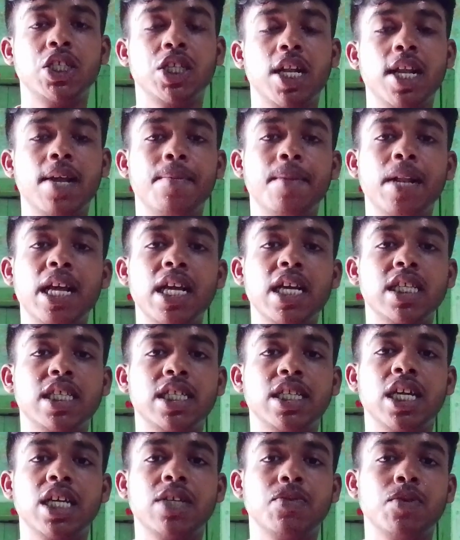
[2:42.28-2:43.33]
चलिए मिलेंगे किसी
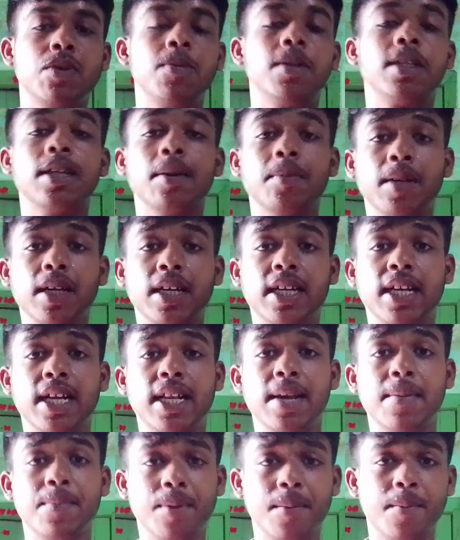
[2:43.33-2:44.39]
नेक्स्ट वीडियो में तब तक के
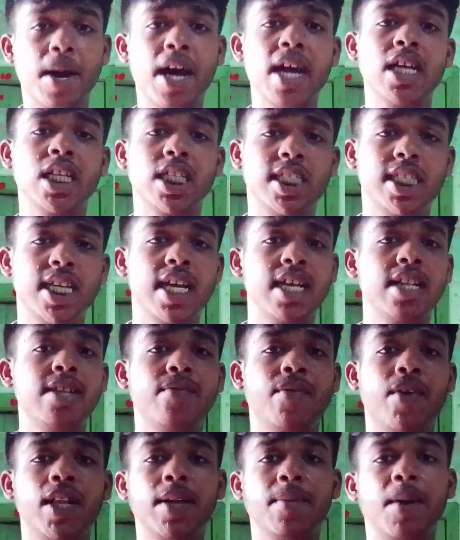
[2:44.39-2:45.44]
लिए बाय जय
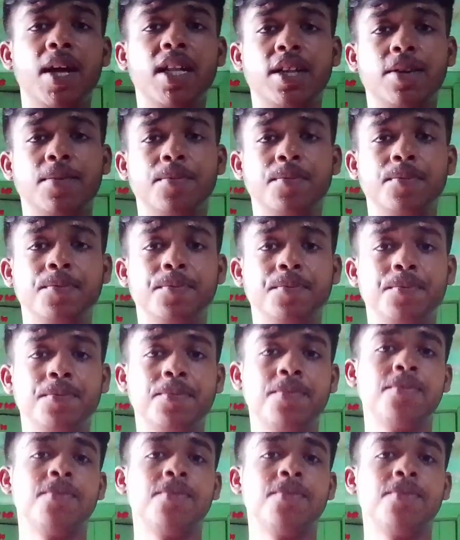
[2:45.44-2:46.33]
हिंद वंदे मातरम